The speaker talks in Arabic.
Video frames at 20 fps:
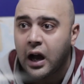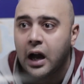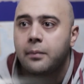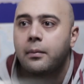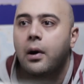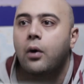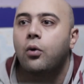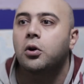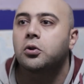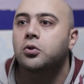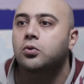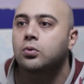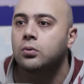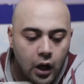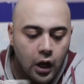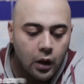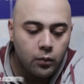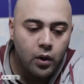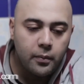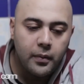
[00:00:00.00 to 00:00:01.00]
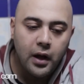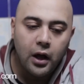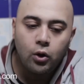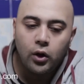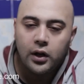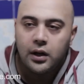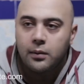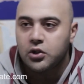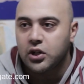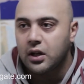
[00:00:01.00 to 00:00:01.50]
هيموته المهم قال له
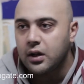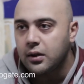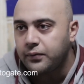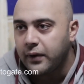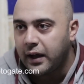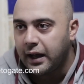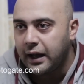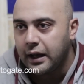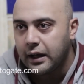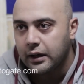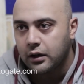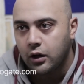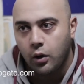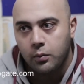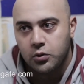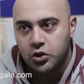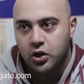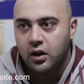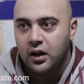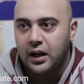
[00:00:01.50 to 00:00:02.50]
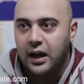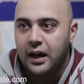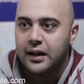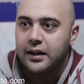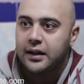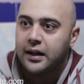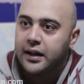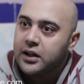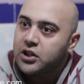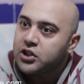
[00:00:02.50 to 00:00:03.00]
احنا مش هندفع حاجه هو مش راجل
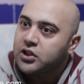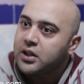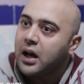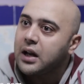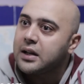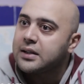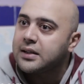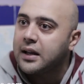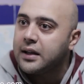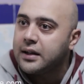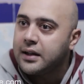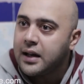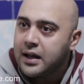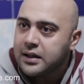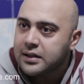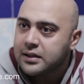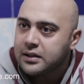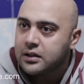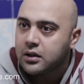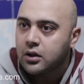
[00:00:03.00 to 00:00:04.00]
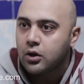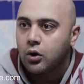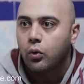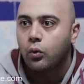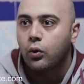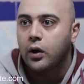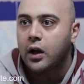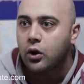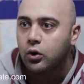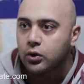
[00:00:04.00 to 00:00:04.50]
علينا يجي يشتغل زي الناس
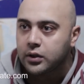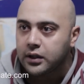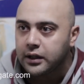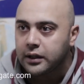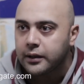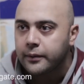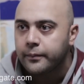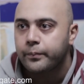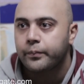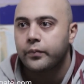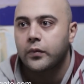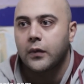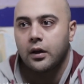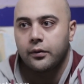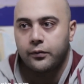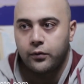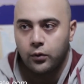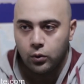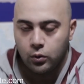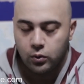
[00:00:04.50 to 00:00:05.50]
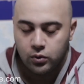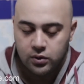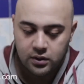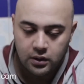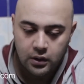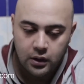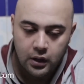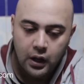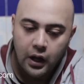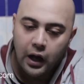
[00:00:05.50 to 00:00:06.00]
وياخد ايه فلوس
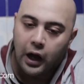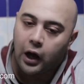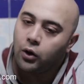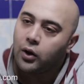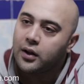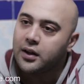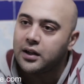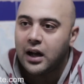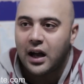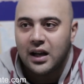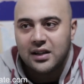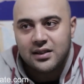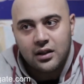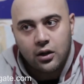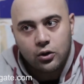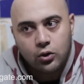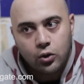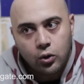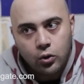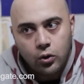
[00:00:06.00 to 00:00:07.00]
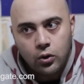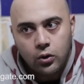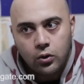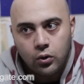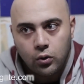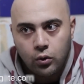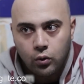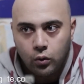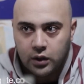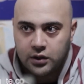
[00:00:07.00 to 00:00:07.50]
قال له اديني حذرتكم
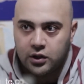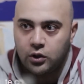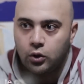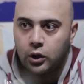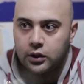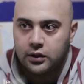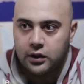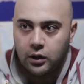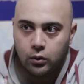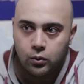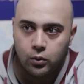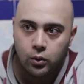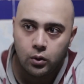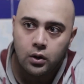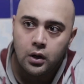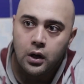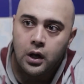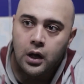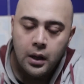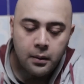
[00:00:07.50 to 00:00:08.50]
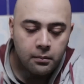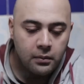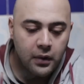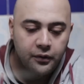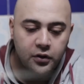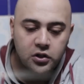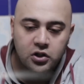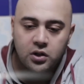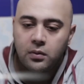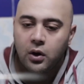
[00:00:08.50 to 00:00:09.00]
واديني قلت لكم ما
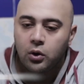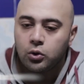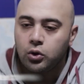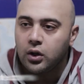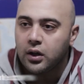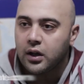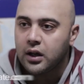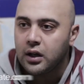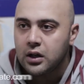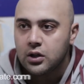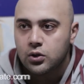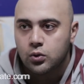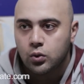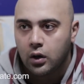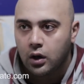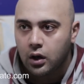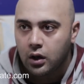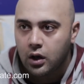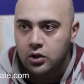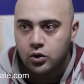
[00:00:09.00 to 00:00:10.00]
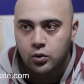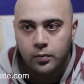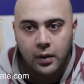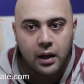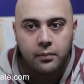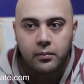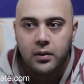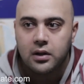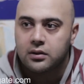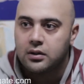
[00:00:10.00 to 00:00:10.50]
فيش الموضوع خلص وخلاص
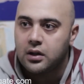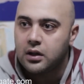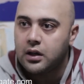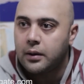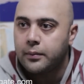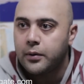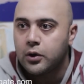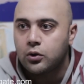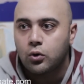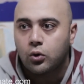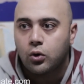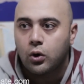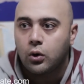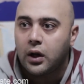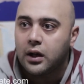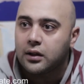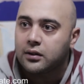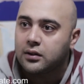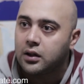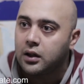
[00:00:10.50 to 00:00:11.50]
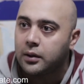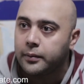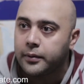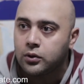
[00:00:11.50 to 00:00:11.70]
ومحمد طلع بيته وكل واحد طلع